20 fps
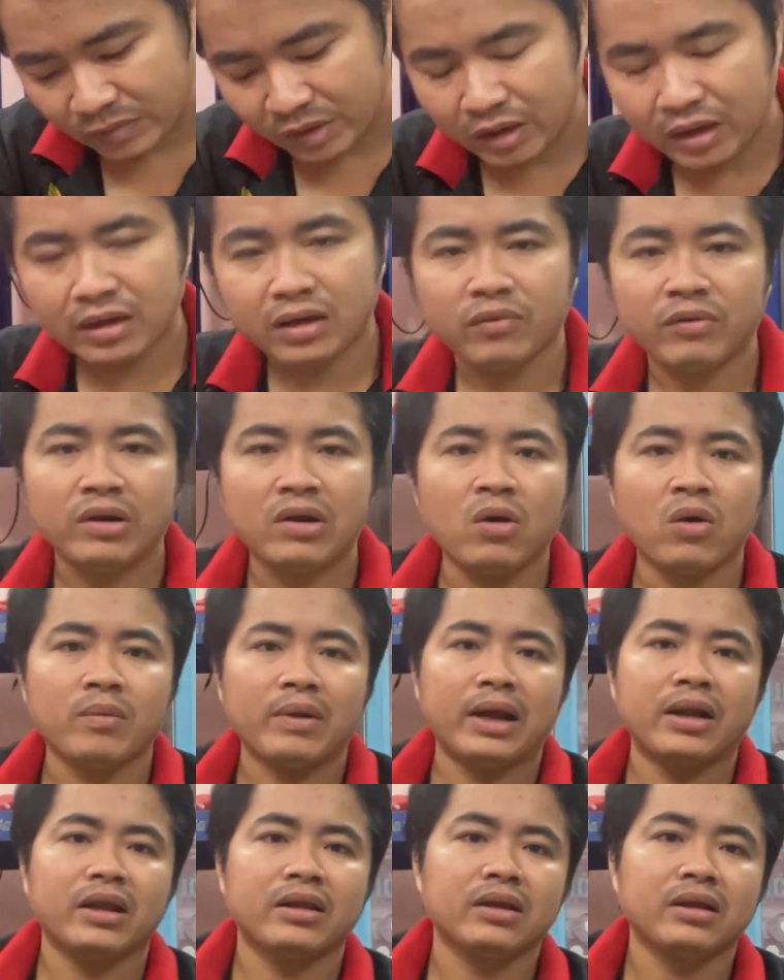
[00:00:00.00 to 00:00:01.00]
cho nên là video hôm
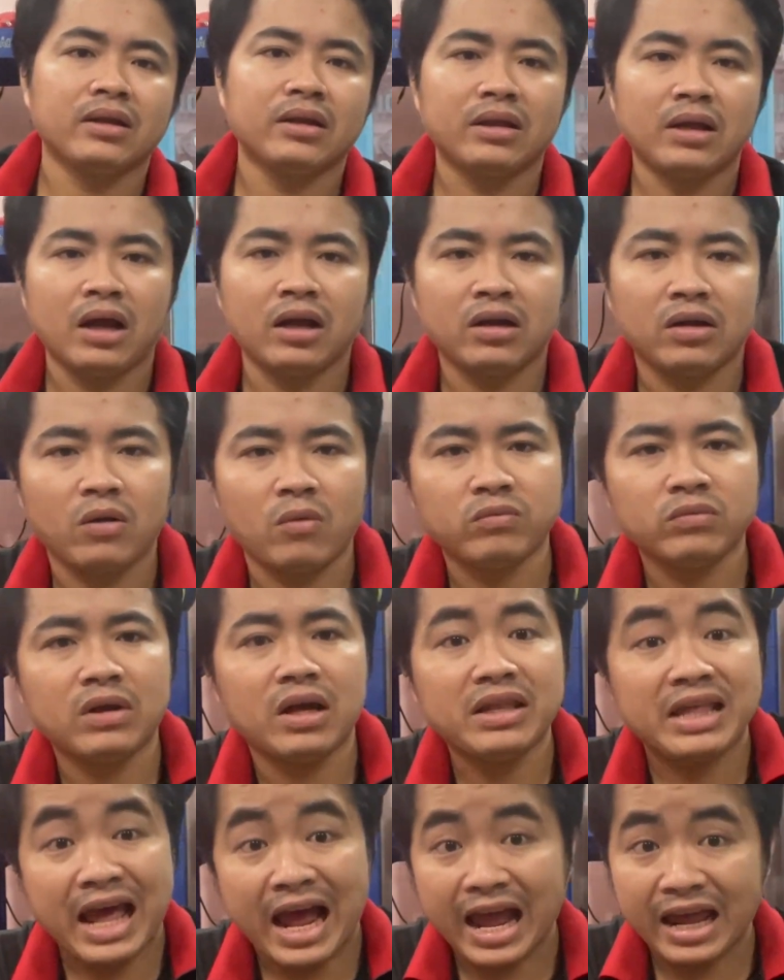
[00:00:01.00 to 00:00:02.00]
nay thì, giờ nó cũng
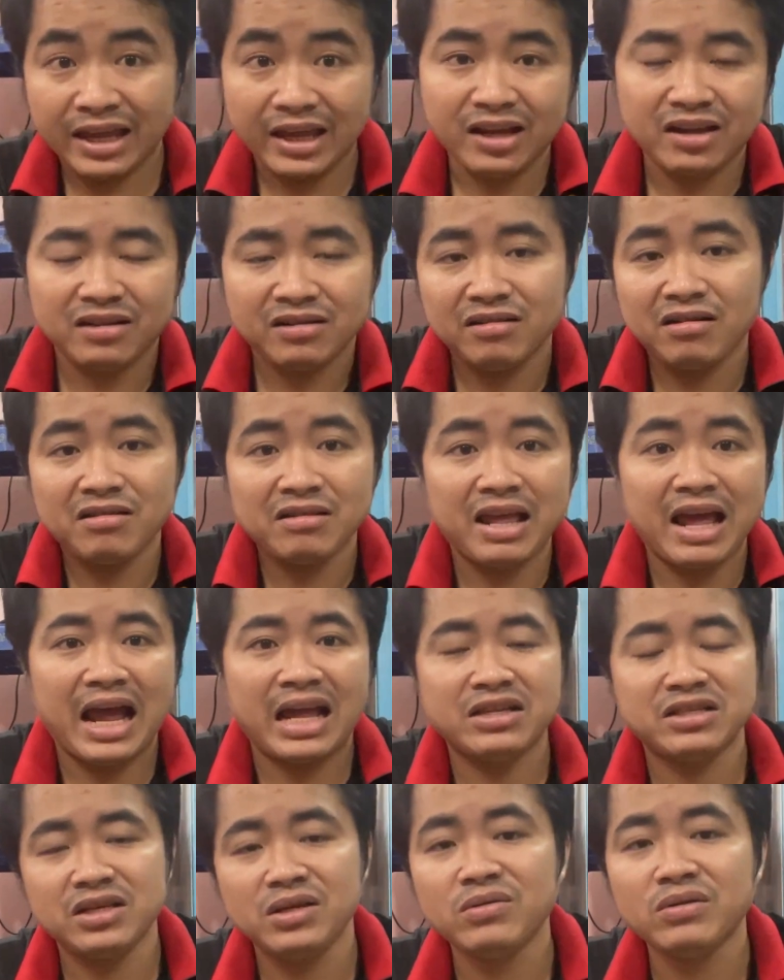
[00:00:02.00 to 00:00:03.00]
hơi dài nha hơi
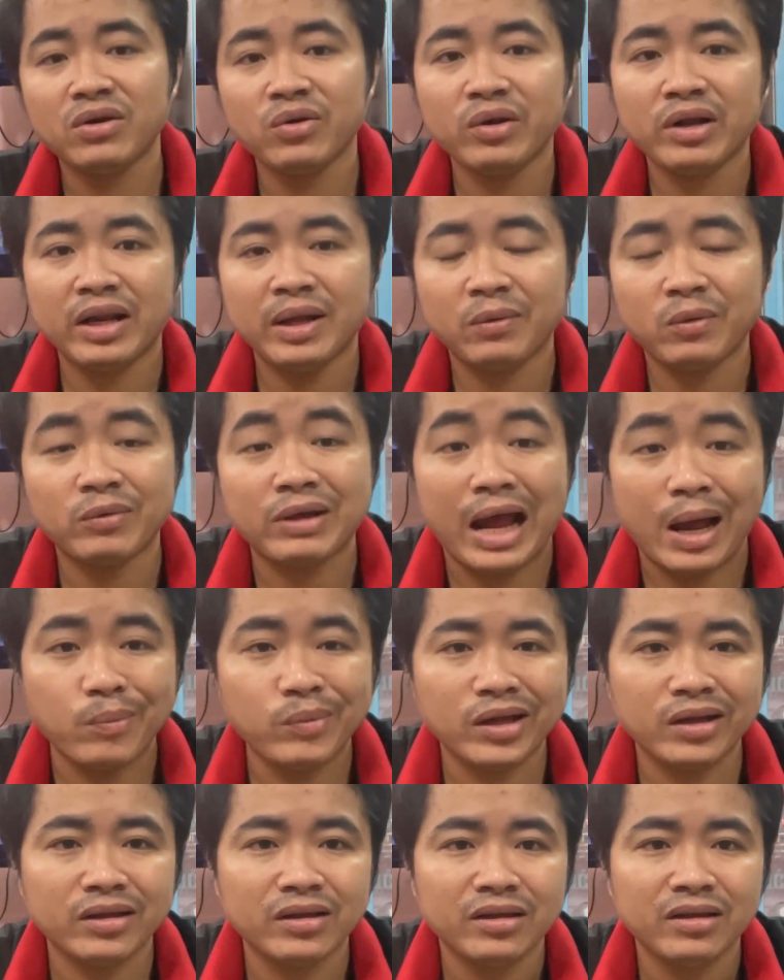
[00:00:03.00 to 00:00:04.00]
dài xíu thôi nên anh em thông
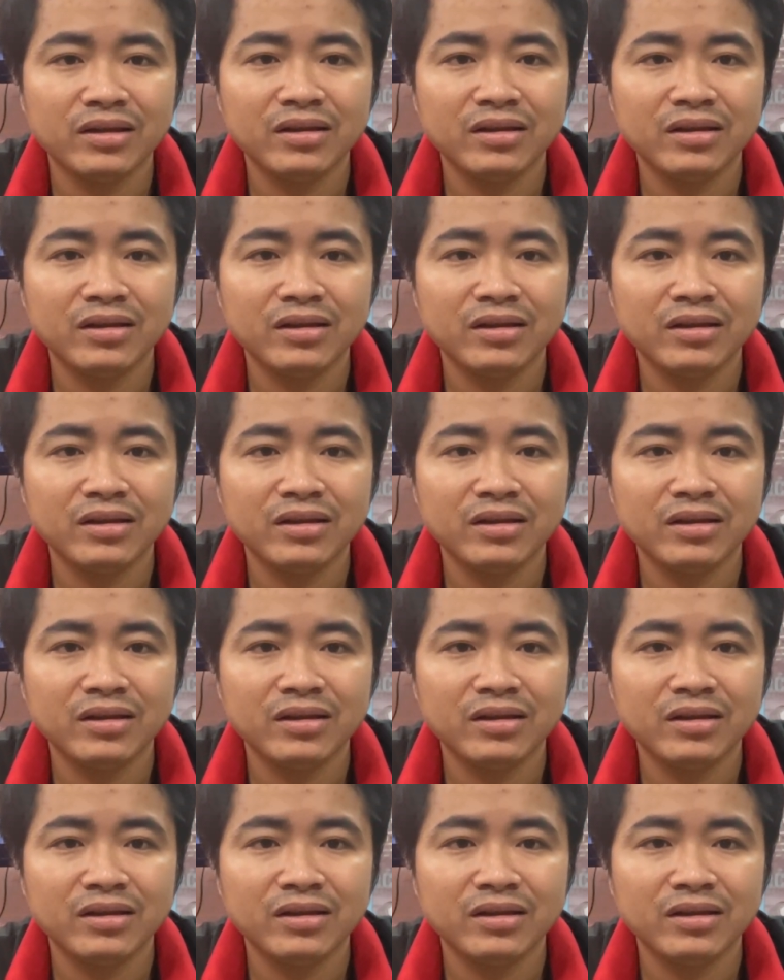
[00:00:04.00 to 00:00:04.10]
cảm nha